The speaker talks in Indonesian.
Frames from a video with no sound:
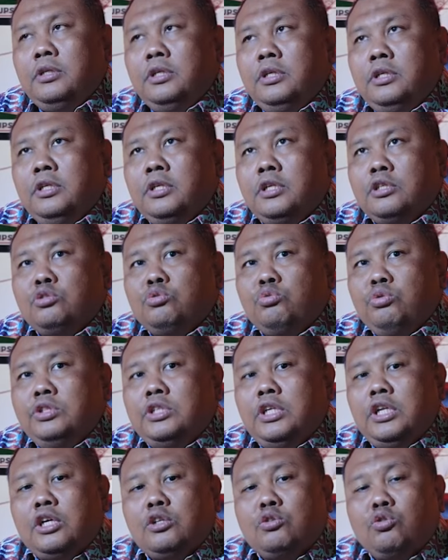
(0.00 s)
direstui
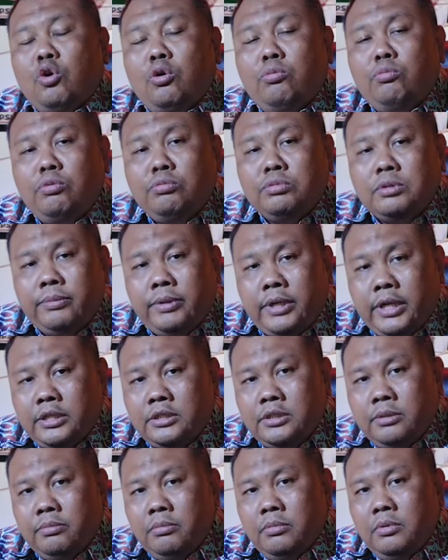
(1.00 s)
jadi ketua umum sama
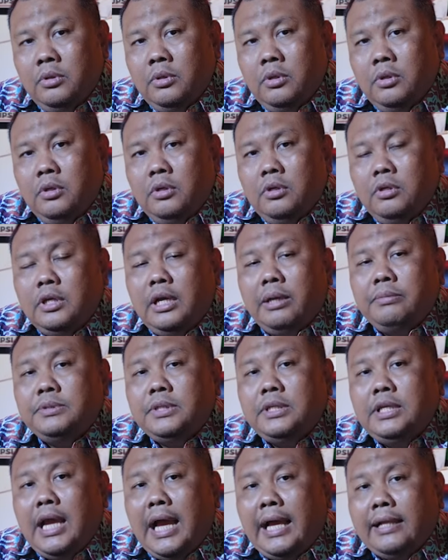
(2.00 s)
rezim. Nggak
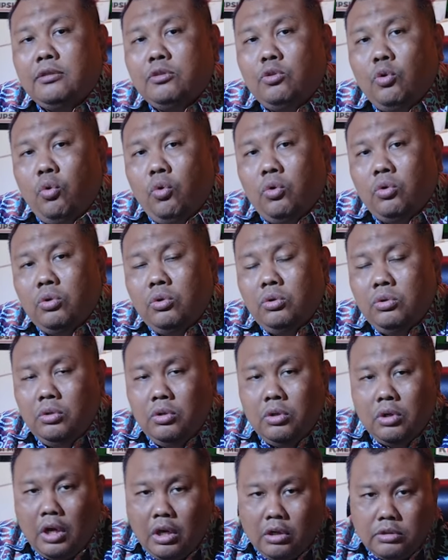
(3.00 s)
bisa diatur.
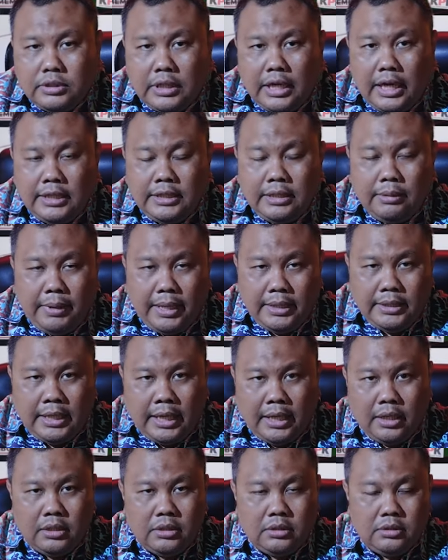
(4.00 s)
Kalau salahnya
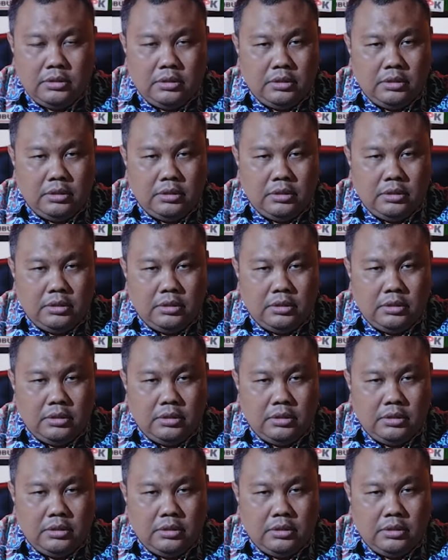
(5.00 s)
banyak.